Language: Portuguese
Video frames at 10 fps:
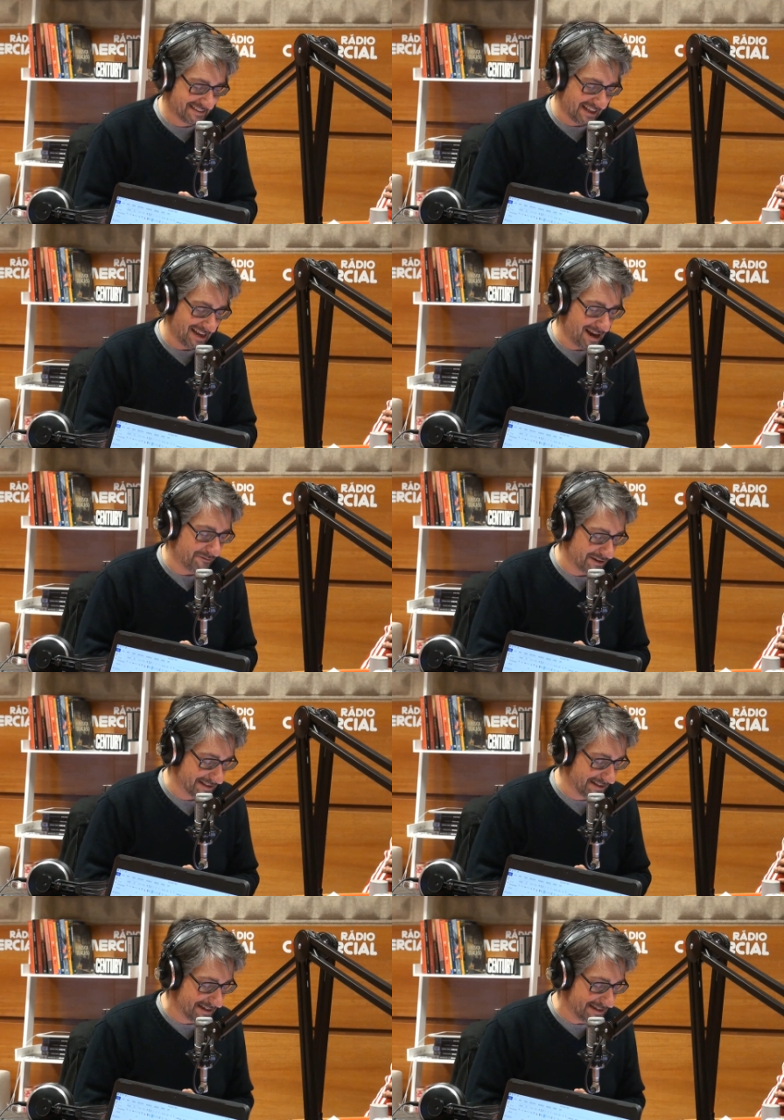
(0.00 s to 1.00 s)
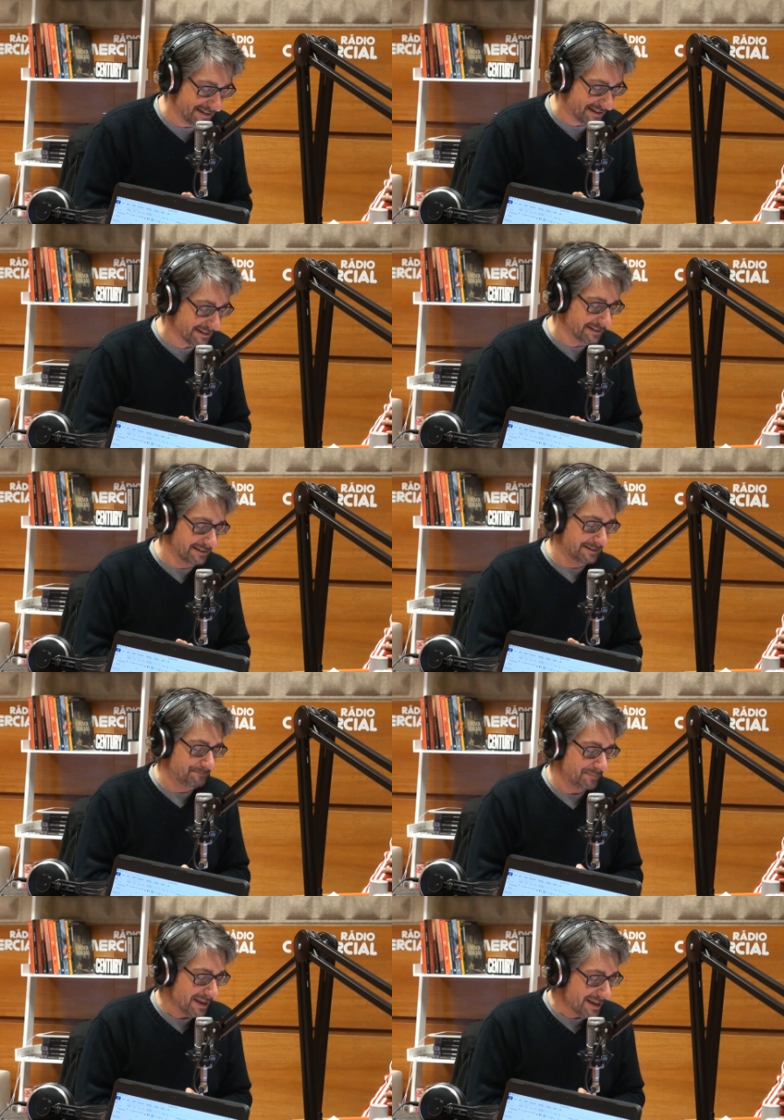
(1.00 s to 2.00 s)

está lá à venda e uma que, saca.